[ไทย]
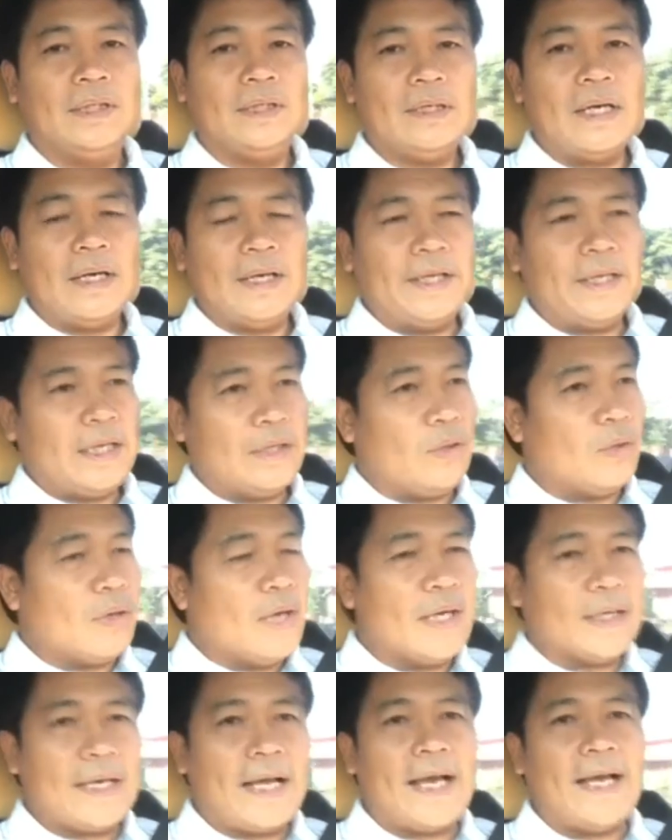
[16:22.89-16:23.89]
เรื่องนี้ถ้ายก
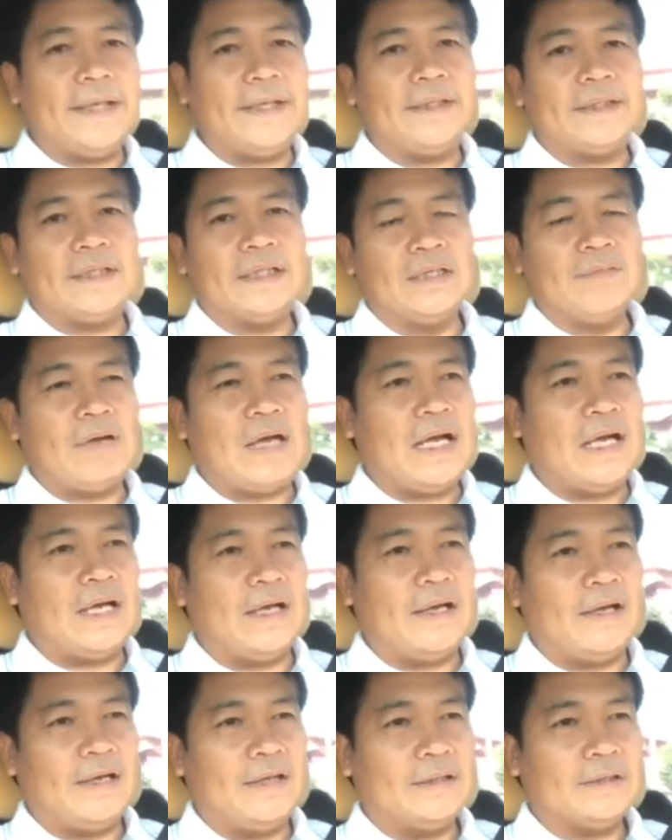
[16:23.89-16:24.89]
เลิกได้นี่ถือว่า
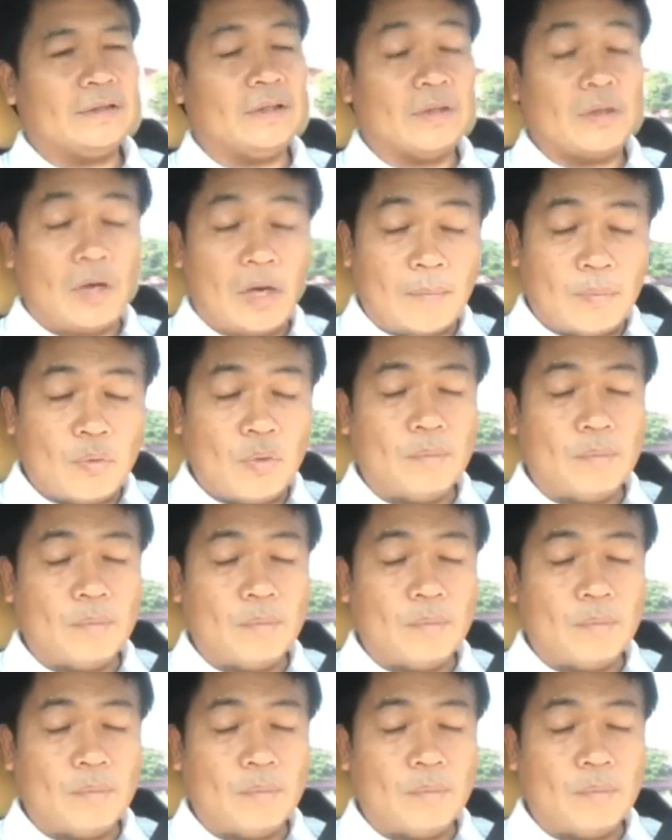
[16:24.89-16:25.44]
ต้องขอบ